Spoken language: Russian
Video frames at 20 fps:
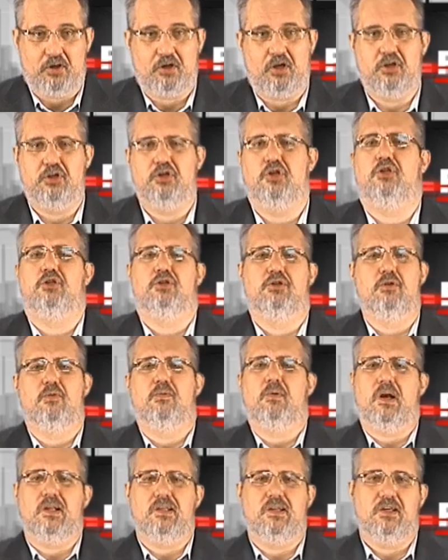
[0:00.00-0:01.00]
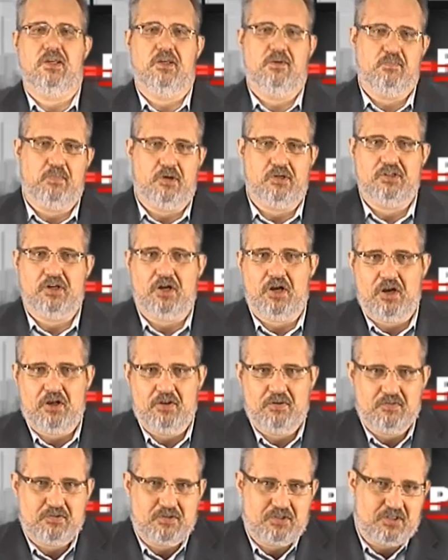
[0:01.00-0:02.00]
кричит, не уходи,
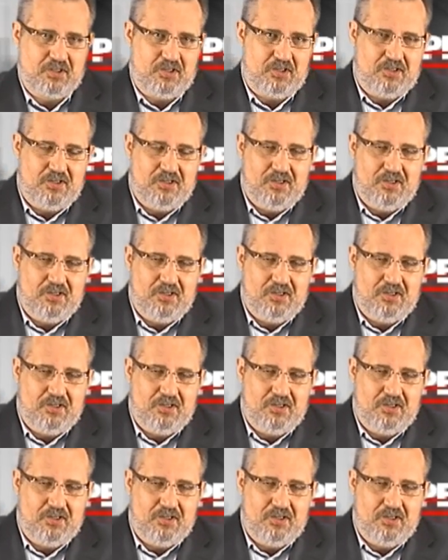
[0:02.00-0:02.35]
пожалуйста.